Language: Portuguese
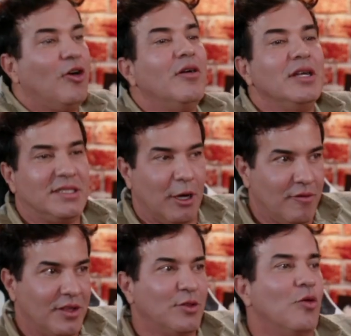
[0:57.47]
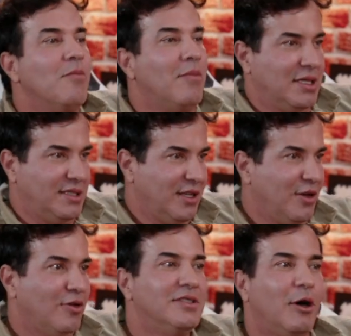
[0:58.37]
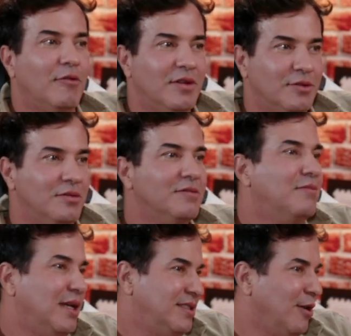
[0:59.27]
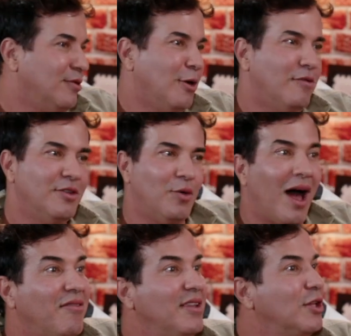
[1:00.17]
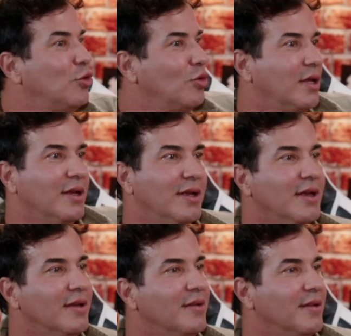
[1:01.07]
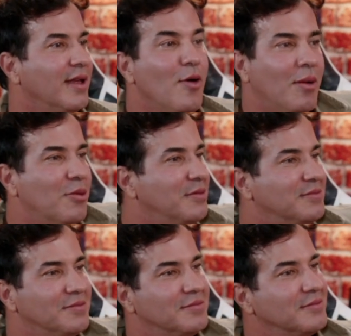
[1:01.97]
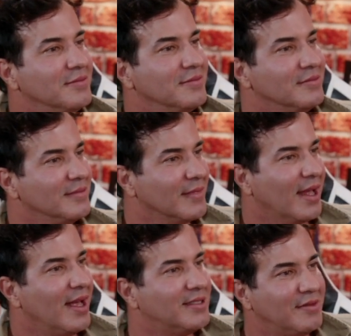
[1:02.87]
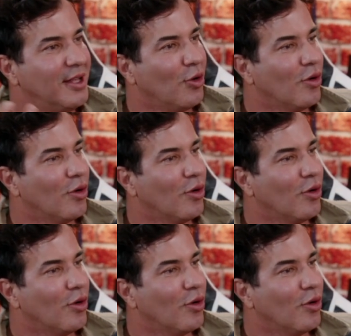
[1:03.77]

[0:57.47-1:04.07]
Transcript: e Salvador. Maceió, Salvador. Maceió, Salvador. A toda. Eu amo. Tá. e hoje